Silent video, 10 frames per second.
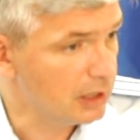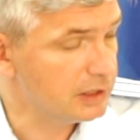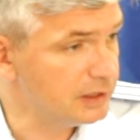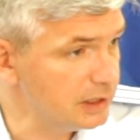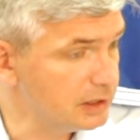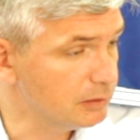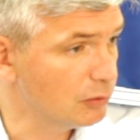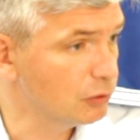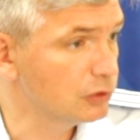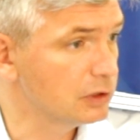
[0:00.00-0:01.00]
Дети
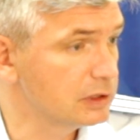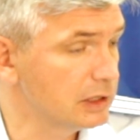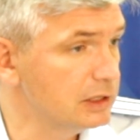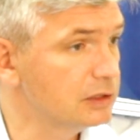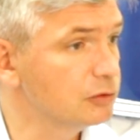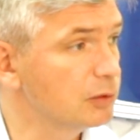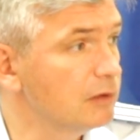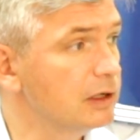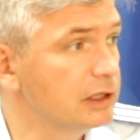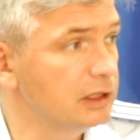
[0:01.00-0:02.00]
могут садиться
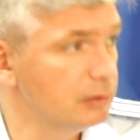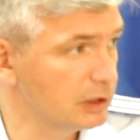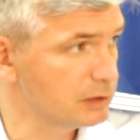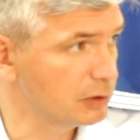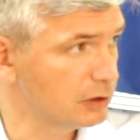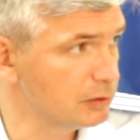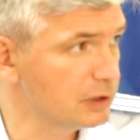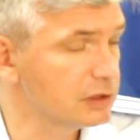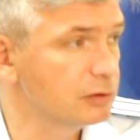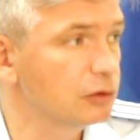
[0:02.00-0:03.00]
управлять такими транспортными
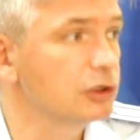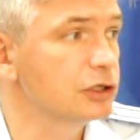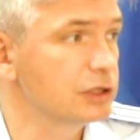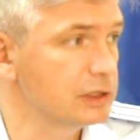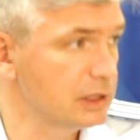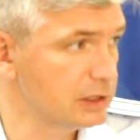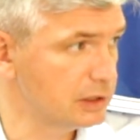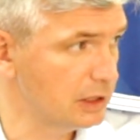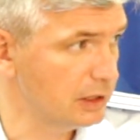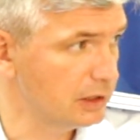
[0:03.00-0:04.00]
средствами только с
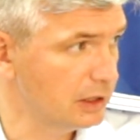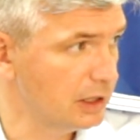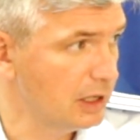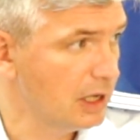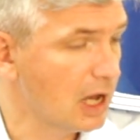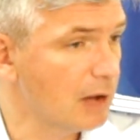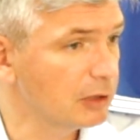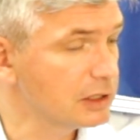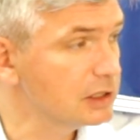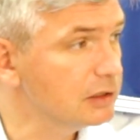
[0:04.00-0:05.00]
16 лет а
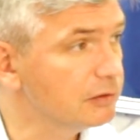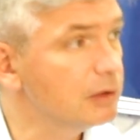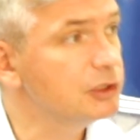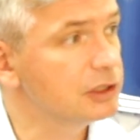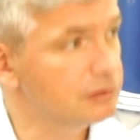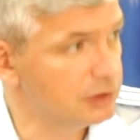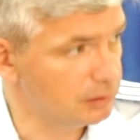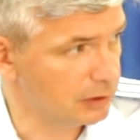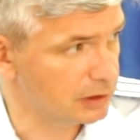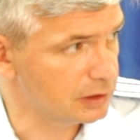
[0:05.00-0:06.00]
мотоциклом вообще с
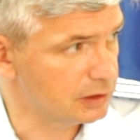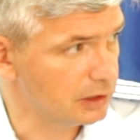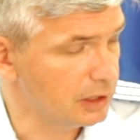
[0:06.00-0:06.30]
18.